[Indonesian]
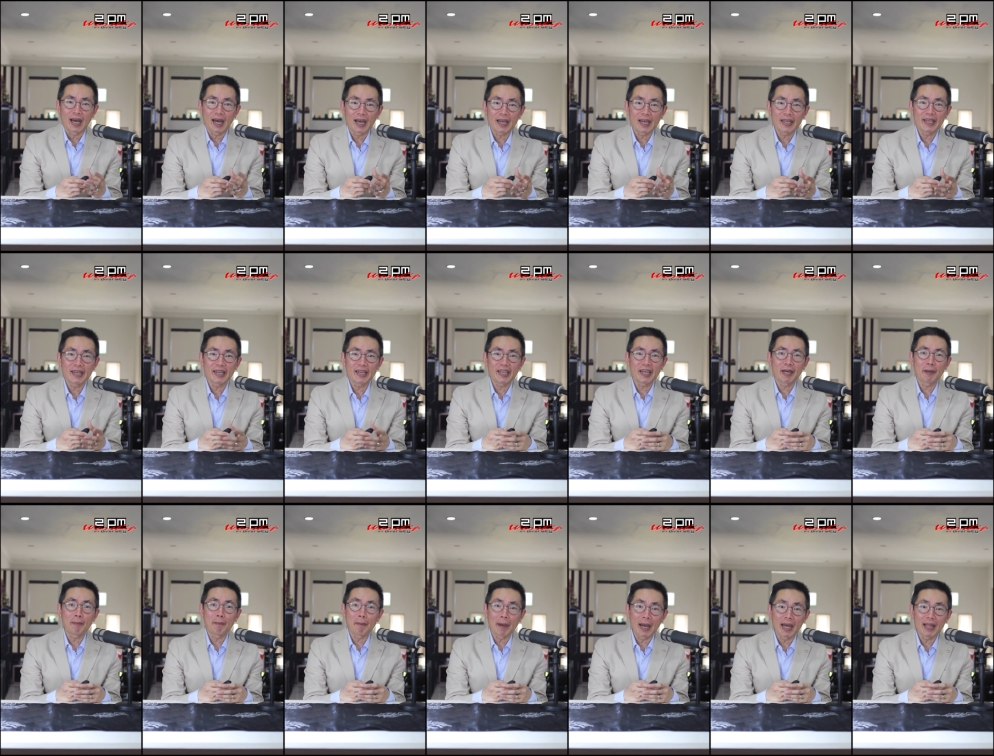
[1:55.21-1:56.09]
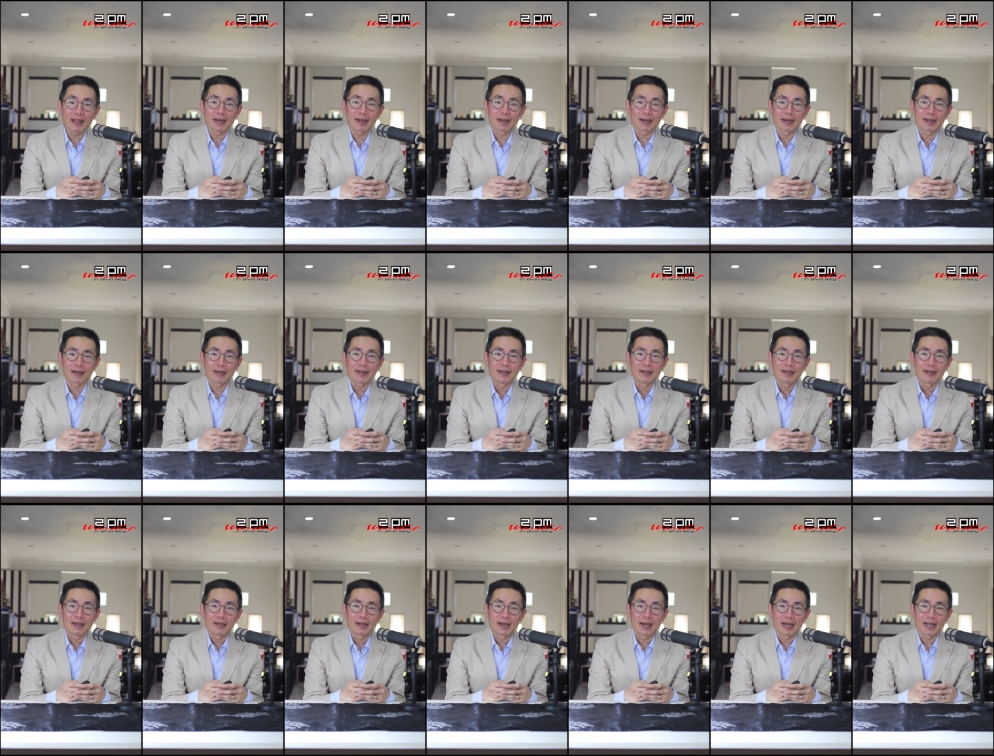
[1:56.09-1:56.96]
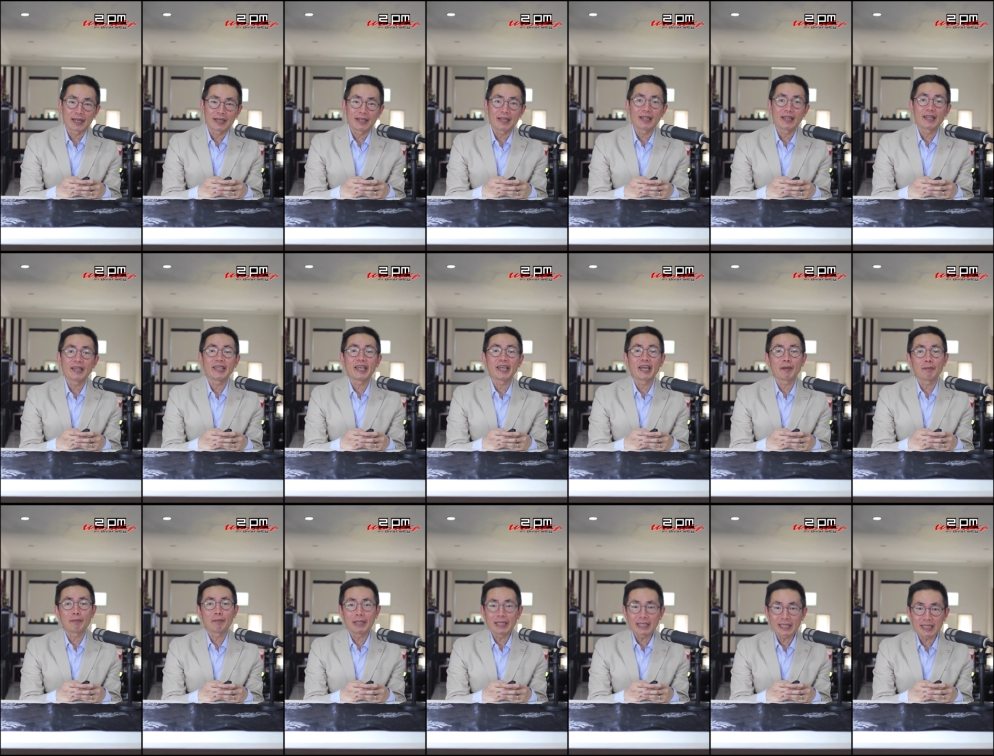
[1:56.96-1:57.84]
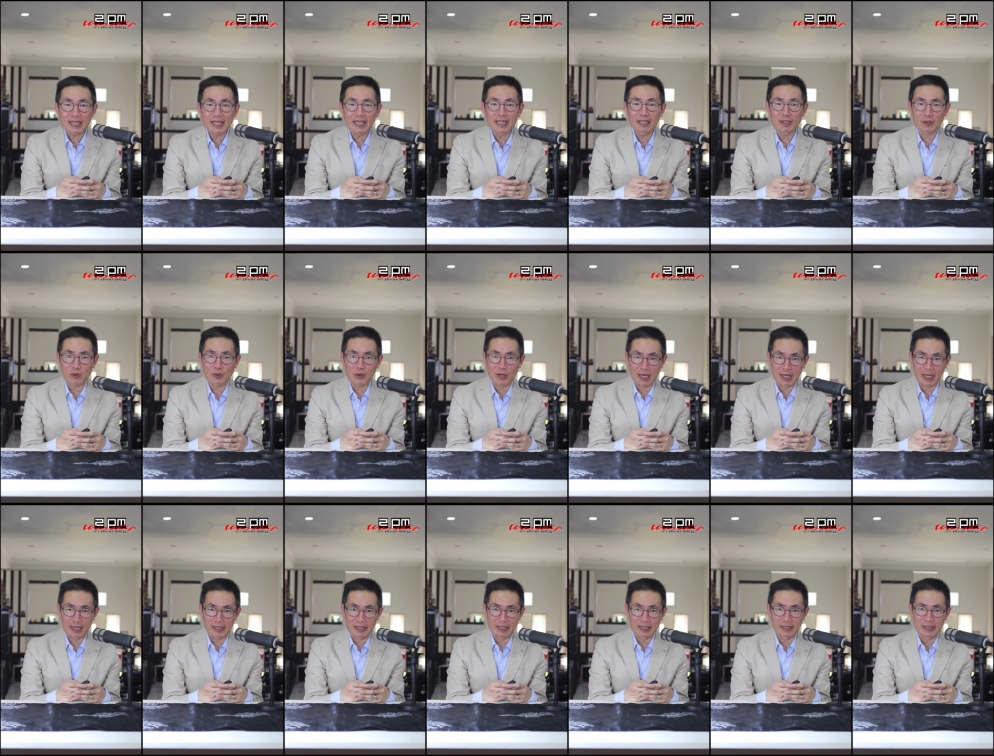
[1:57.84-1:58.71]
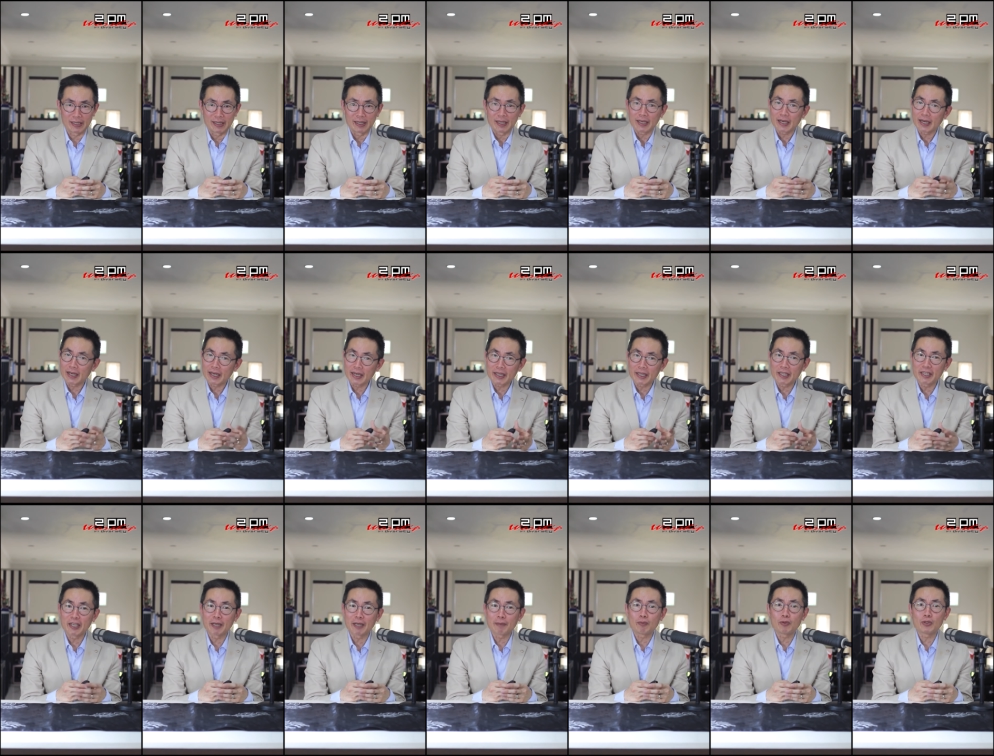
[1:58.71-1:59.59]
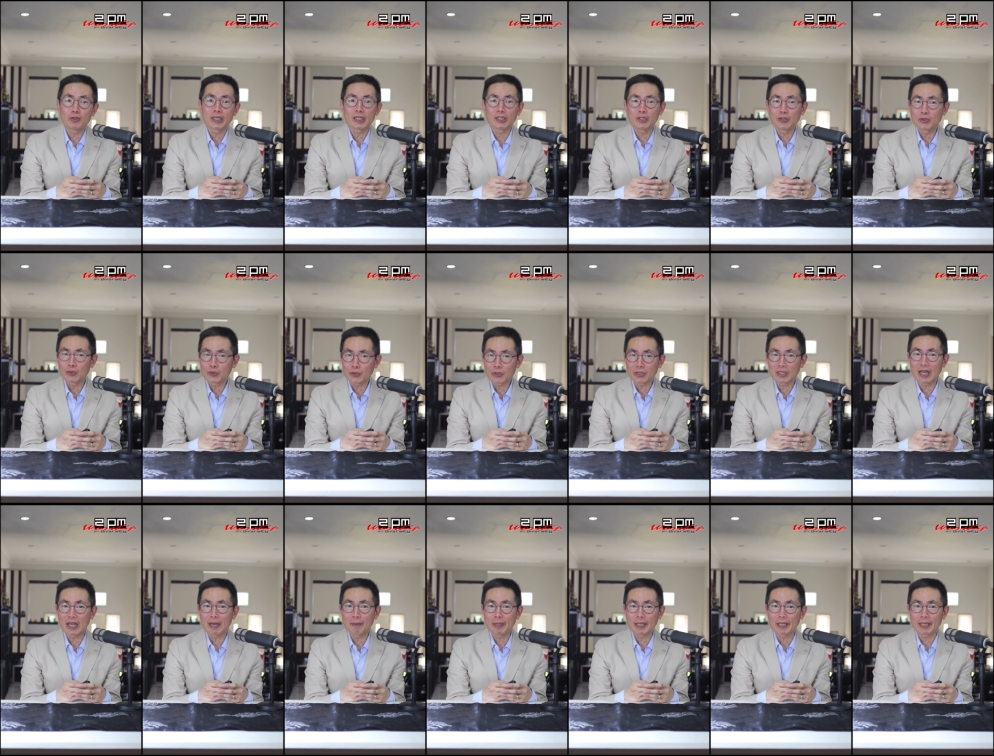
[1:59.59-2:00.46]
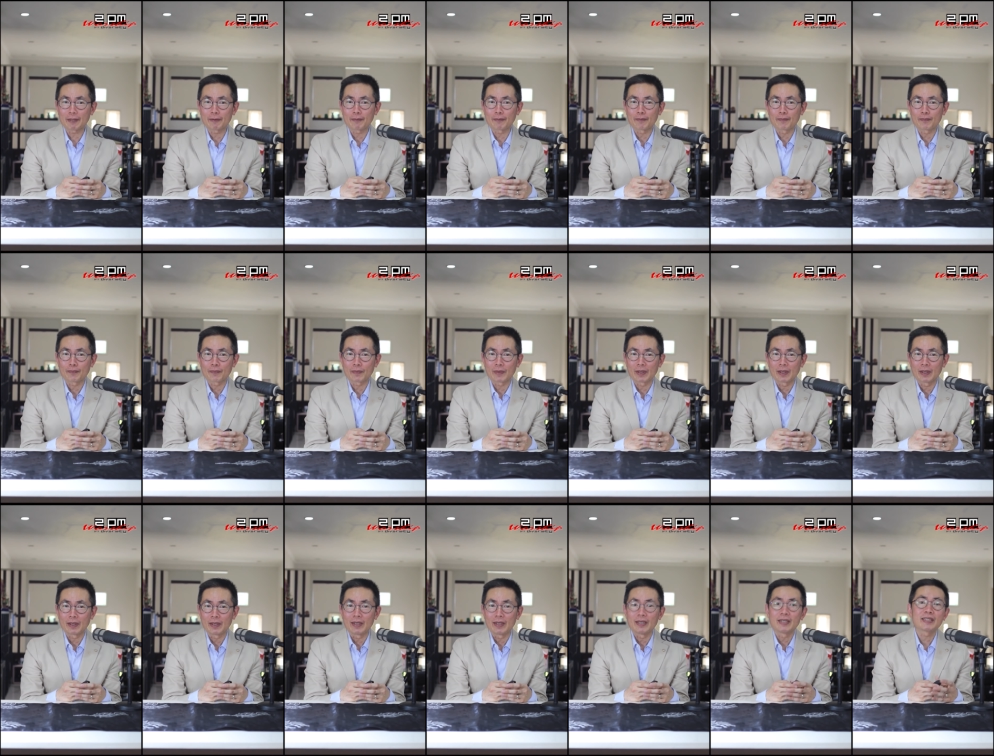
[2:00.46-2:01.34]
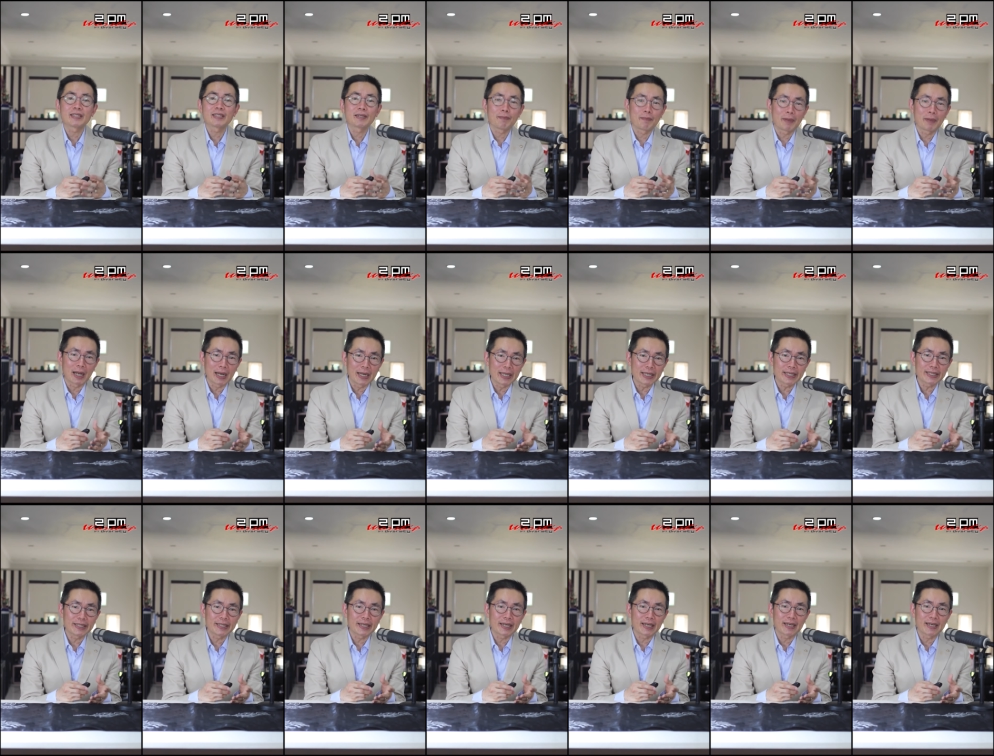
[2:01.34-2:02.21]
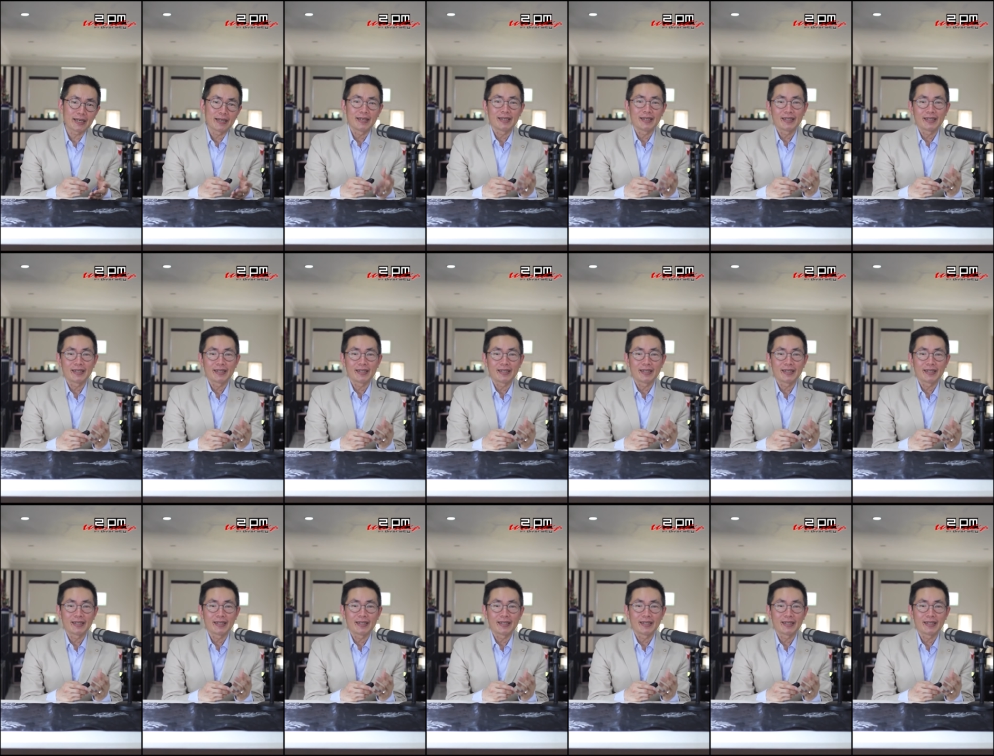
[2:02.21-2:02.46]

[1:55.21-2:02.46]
saya yang malang adalah yang miskin rohani karena tidak punya juru selamat. Sebaliknya,